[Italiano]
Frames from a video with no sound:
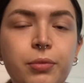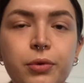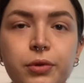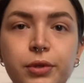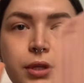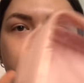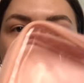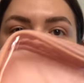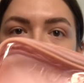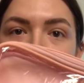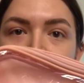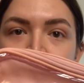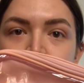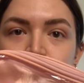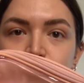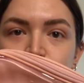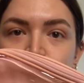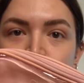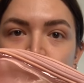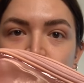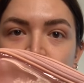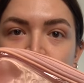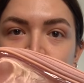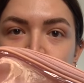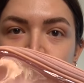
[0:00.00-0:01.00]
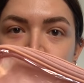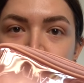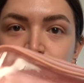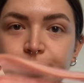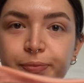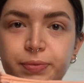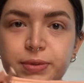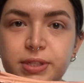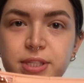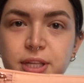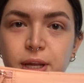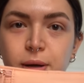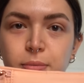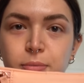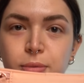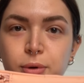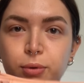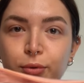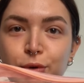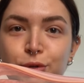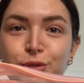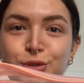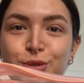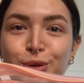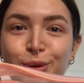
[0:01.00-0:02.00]
Beauty case trovato, sarebbe
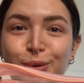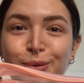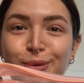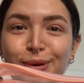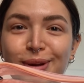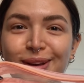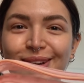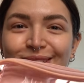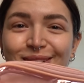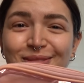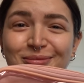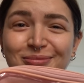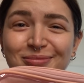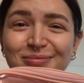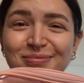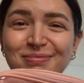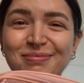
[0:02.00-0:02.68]
questo qui